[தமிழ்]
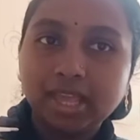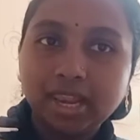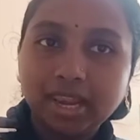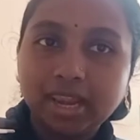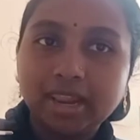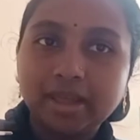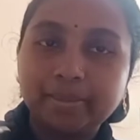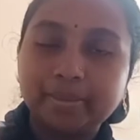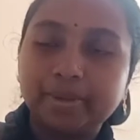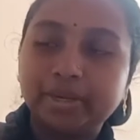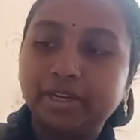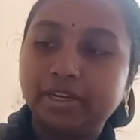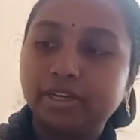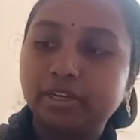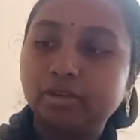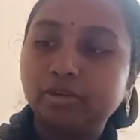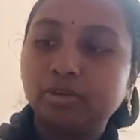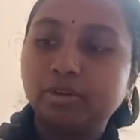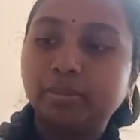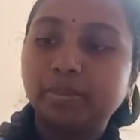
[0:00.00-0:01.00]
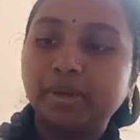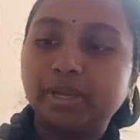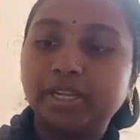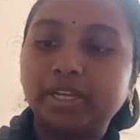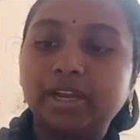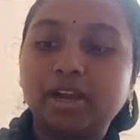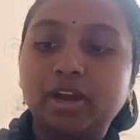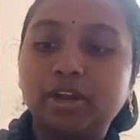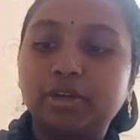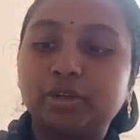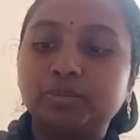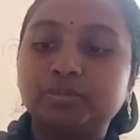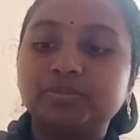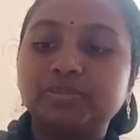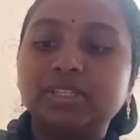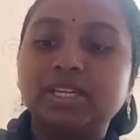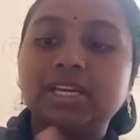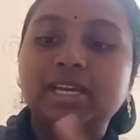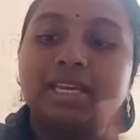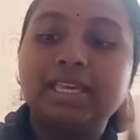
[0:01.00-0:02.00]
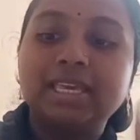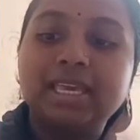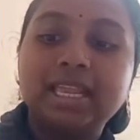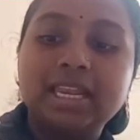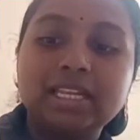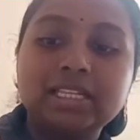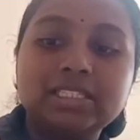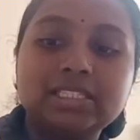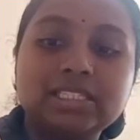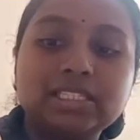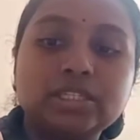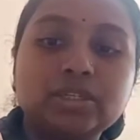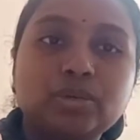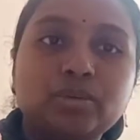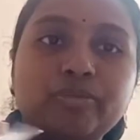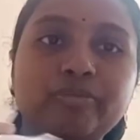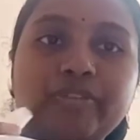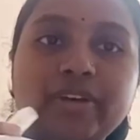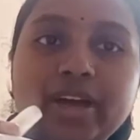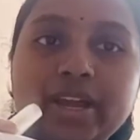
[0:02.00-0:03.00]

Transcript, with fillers: எல் அப்படின்ட்டு ஒரு மாதிரி காட்டும் எல் ஜீரோ